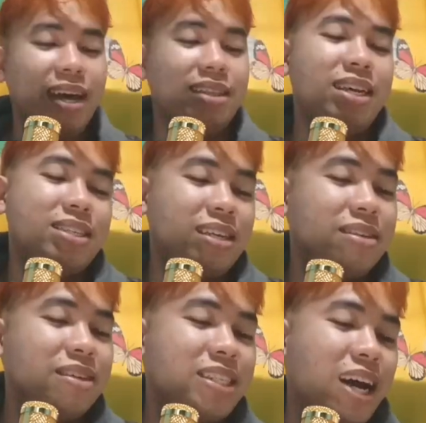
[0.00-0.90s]
Hindi, so,
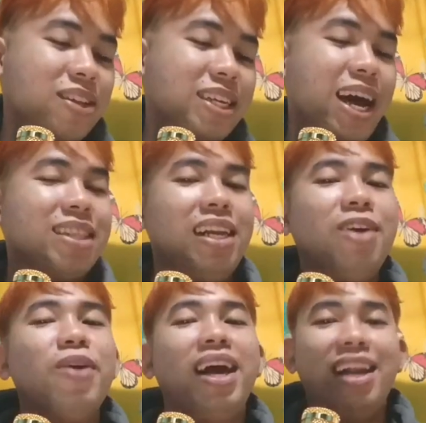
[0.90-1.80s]
shoutout kay Ate
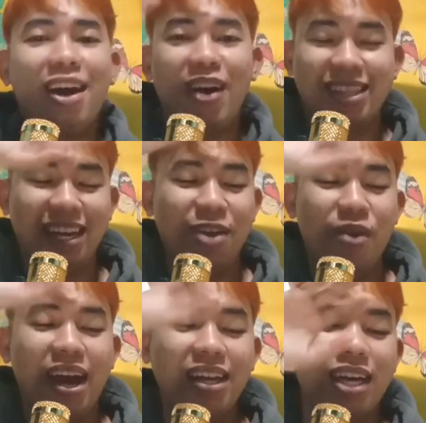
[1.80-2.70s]
Liwel, ilaw Ate
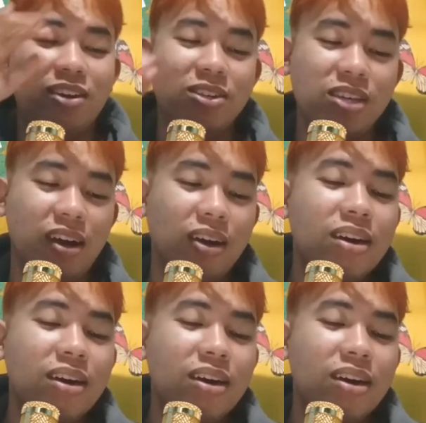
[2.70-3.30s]
Liwel, shoutout sa'yo.